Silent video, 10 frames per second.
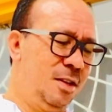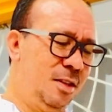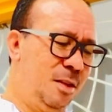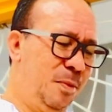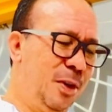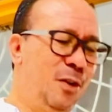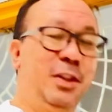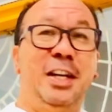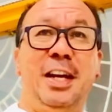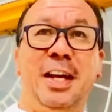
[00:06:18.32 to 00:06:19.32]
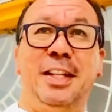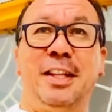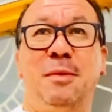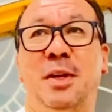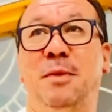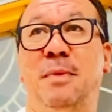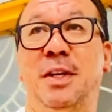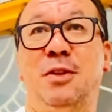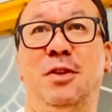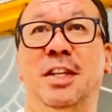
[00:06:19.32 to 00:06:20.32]
tapi kalau tidak ada yang antar berarti
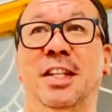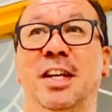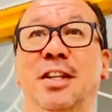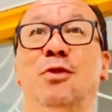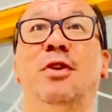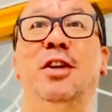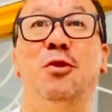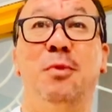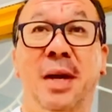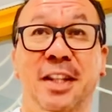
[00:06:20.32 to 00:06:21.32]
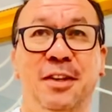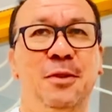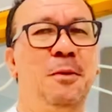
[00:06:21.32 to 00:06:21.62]
pastornya tidak disukai umat gitu.